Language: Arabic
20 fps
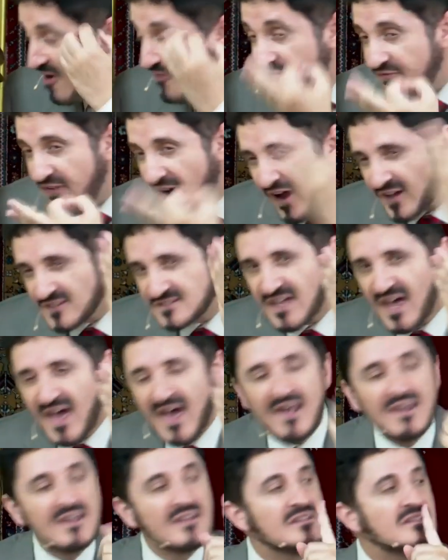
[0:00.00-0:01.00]
فقط
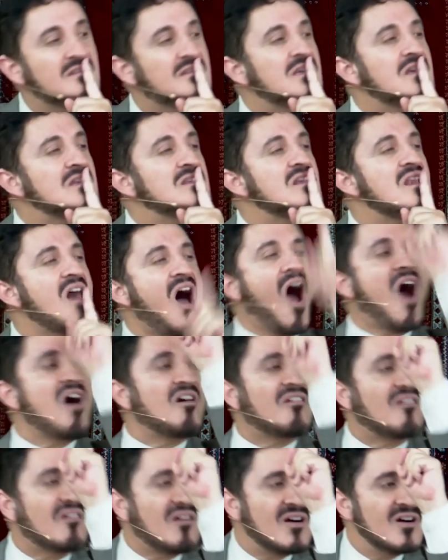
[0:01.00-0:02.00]
أهل الدين
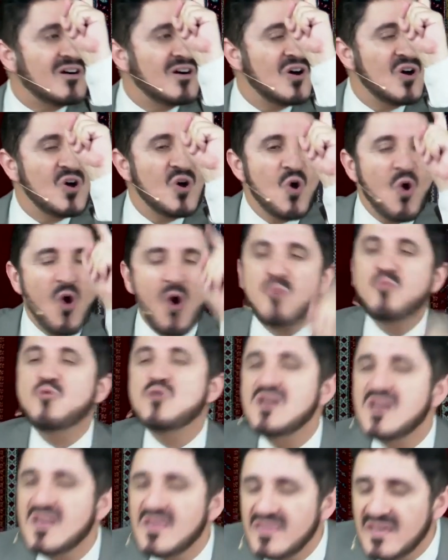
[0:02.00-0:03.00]
الحق هم
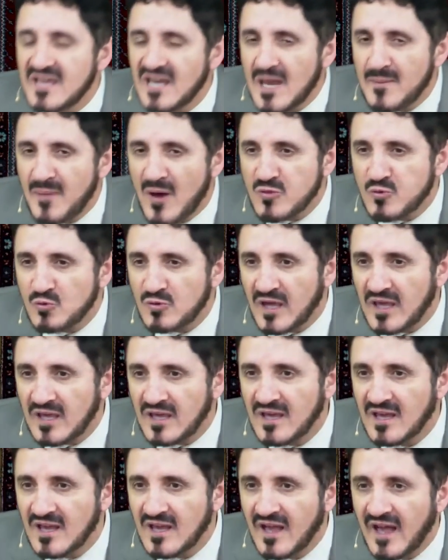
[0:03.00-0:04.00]
الذين يبحثون
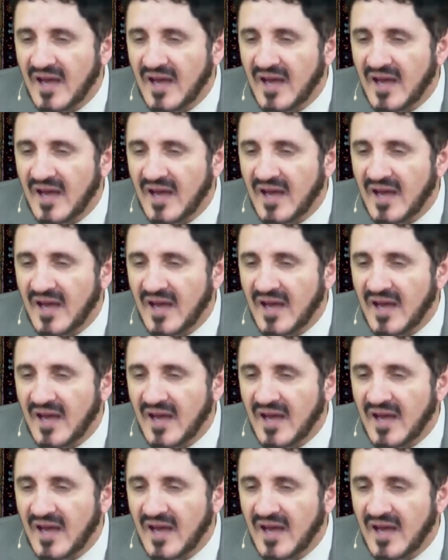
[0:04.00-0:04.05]
إيه؟